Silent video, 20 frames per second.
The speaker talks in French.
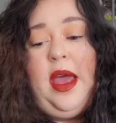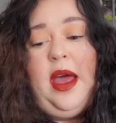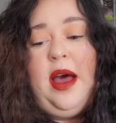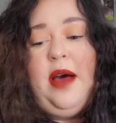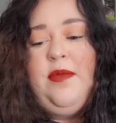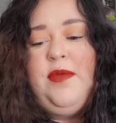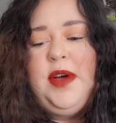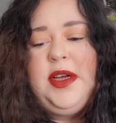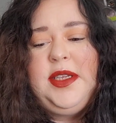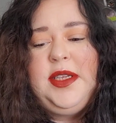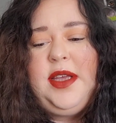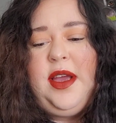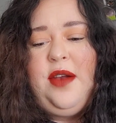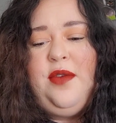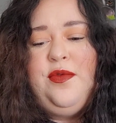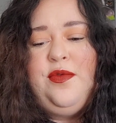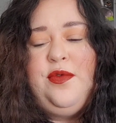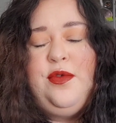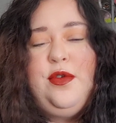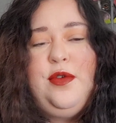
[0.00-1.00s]
À voir ce
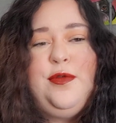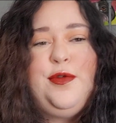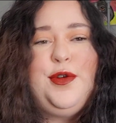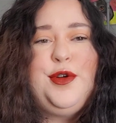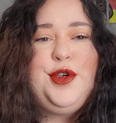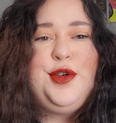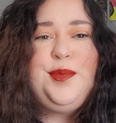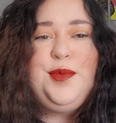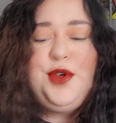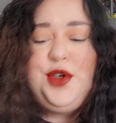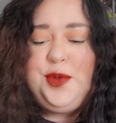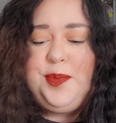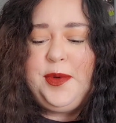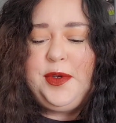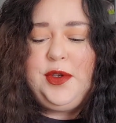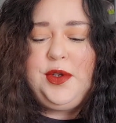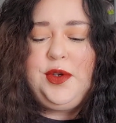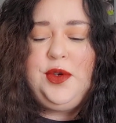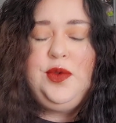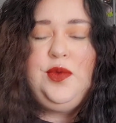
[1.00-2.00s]
qu'elle vaut. Franchement je
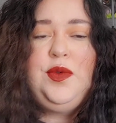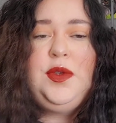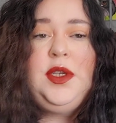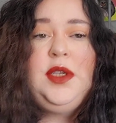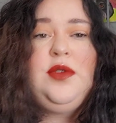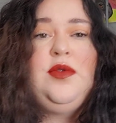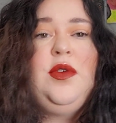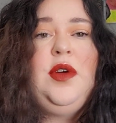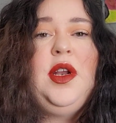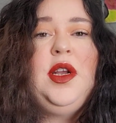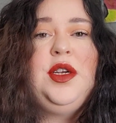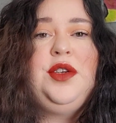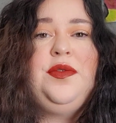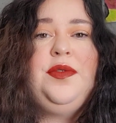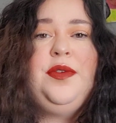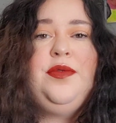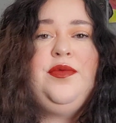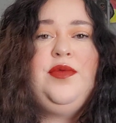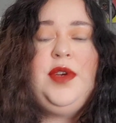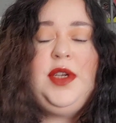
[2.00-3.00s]
pense que tous ces trucs là
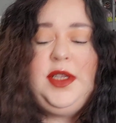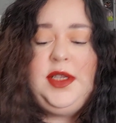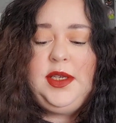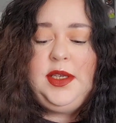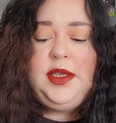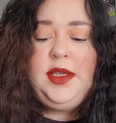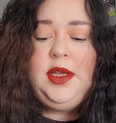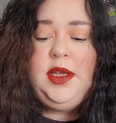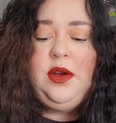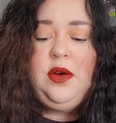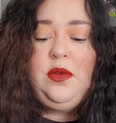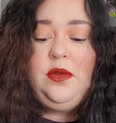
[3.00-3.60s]
je vais vous les tester